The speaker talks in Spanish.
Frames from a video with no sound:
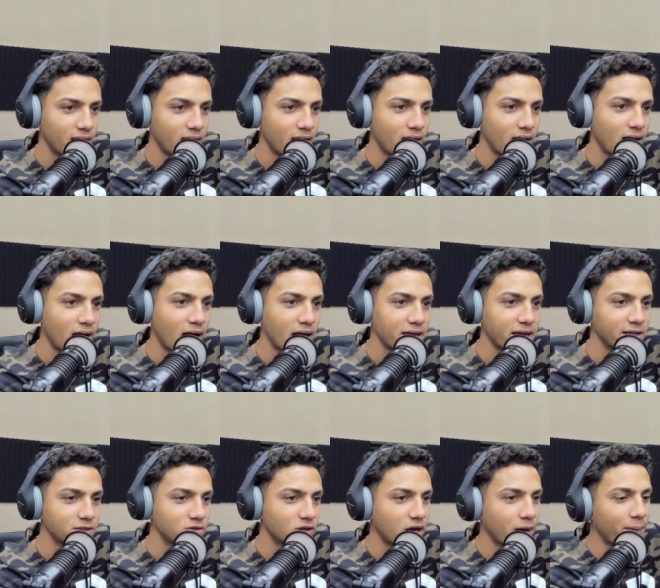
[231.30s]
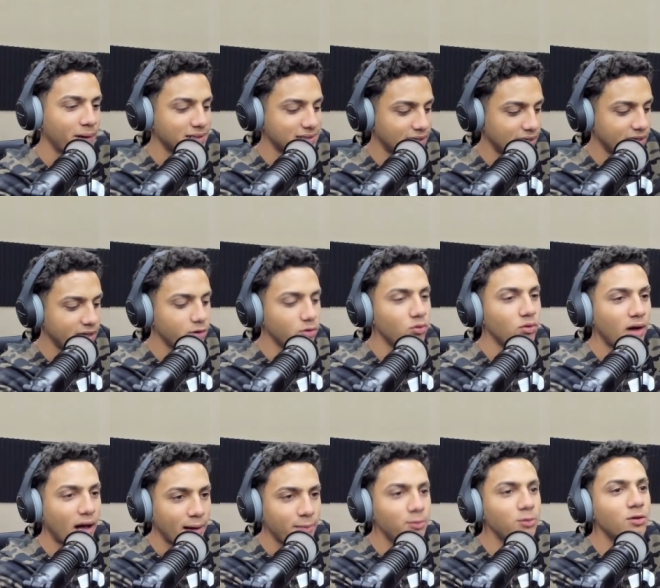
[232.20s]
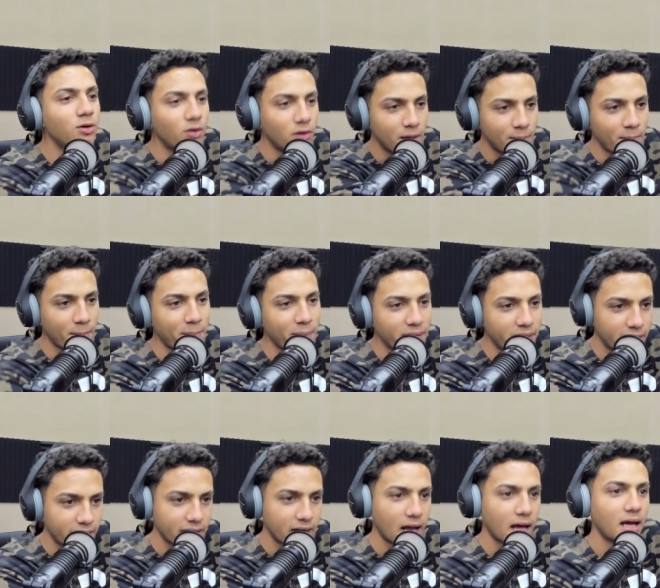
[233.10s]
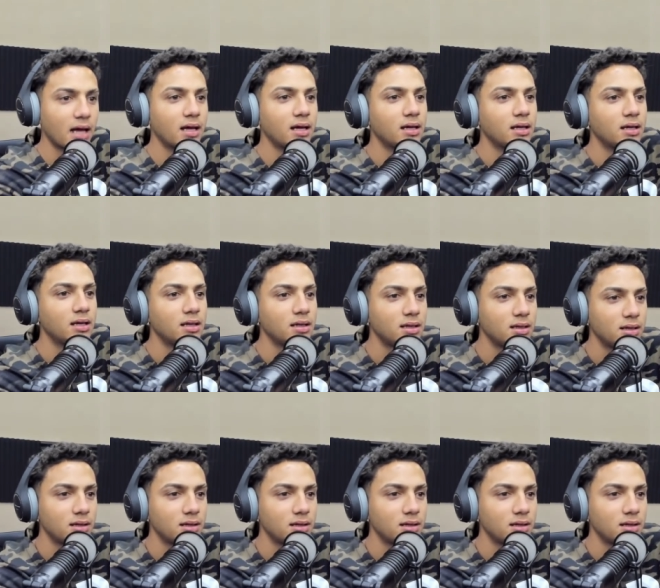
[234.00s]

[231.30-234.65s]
a, Jason? Que va a salir un álbum con el papá de rap? ¿Cómo te digo? Mira, el